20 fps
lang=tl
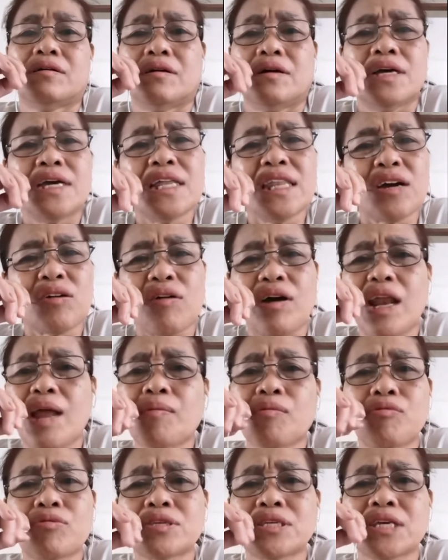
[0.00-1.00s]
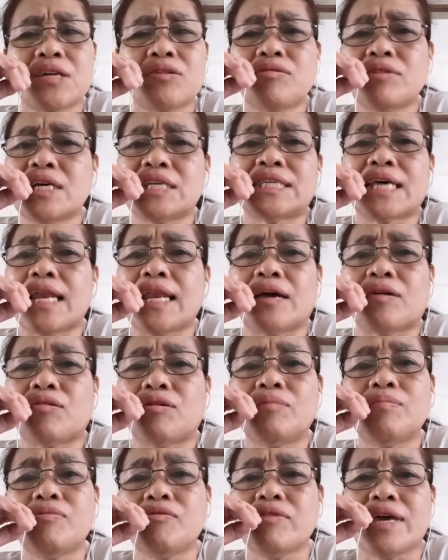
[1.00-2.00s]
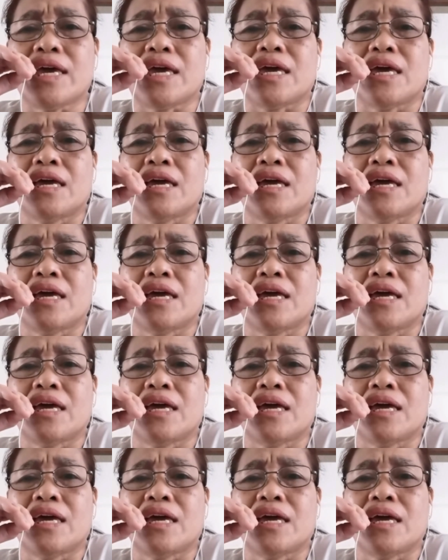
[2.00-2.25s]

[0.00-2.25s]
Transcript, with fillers: Hindi ko alam kung sino na sa likod mo eh.